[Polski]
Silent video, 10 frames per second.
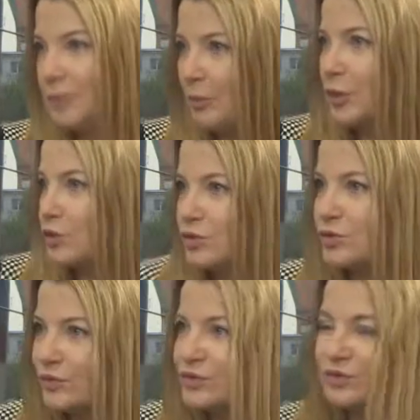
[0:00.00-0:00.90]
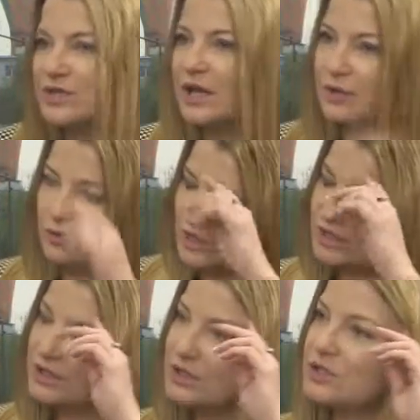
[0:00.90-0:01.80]
po prostu wyrzucają
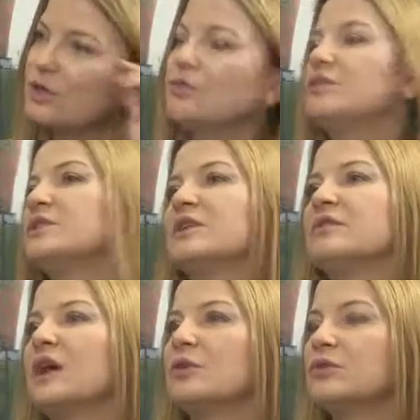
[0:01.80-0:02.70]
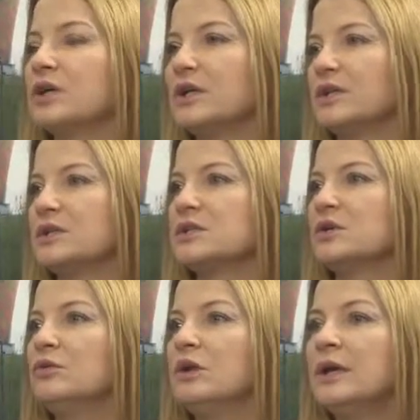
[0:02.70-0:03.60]
kiedy chcą, wystawiają kiedy
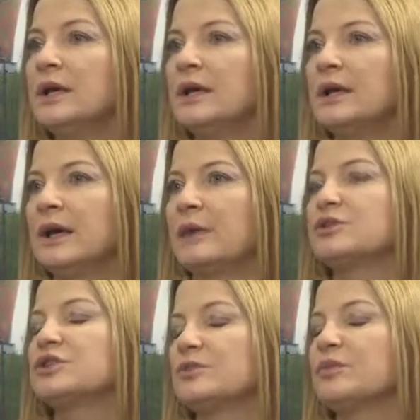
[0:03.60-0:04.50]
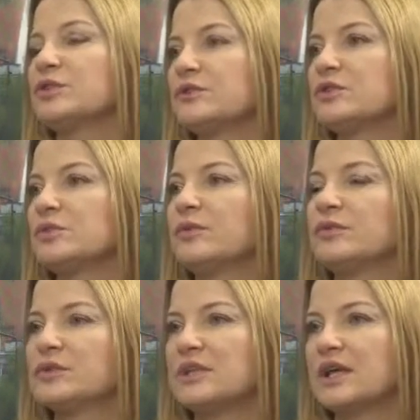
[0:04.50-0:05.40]
chcą, a przedsiębiorstwo
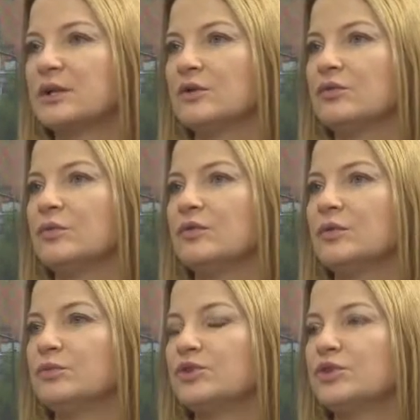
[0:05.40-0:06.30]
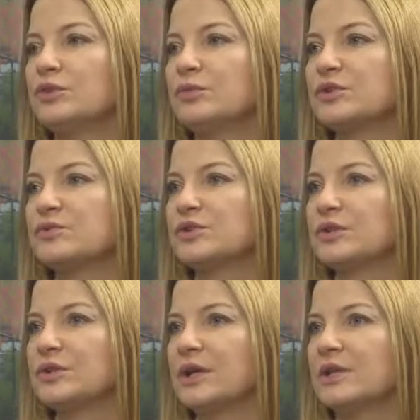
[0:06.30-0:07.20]
zobowiązane umową musi to
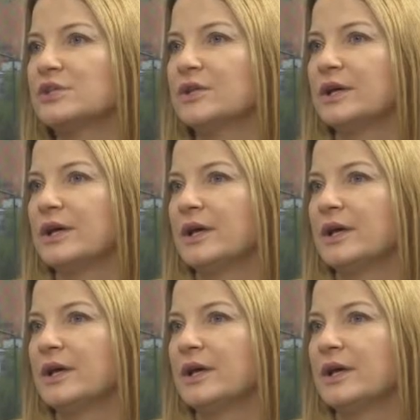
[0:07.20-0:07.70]
posprzątać.